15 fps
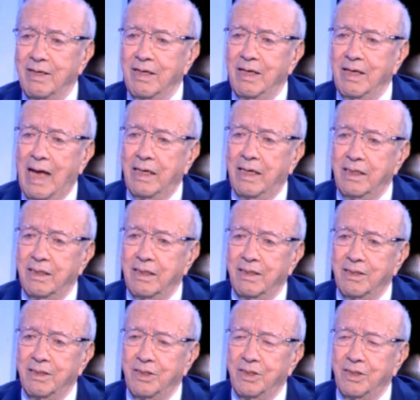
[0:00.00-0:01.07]
يعني
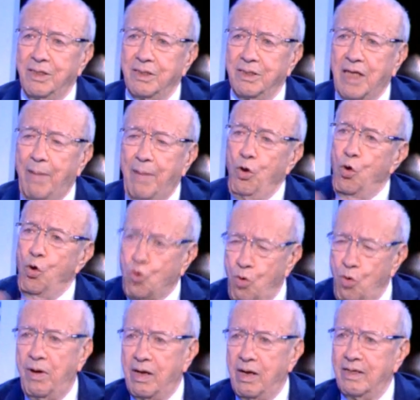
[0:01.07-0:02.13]
آه، تعمل
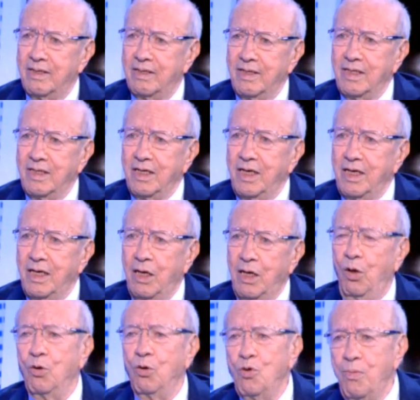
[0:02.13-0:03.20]
حكومه
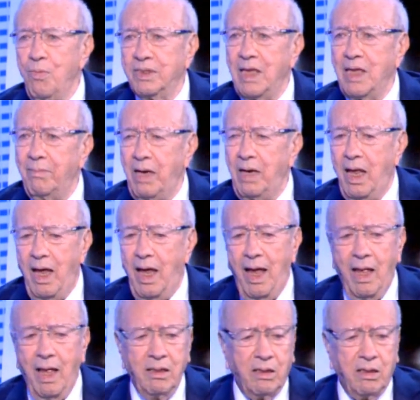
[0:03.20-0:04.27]
حكومه تعملها
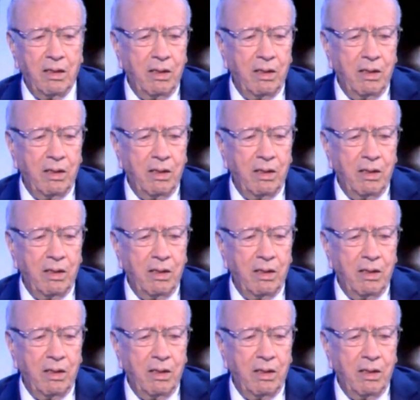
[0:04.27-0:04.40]
انت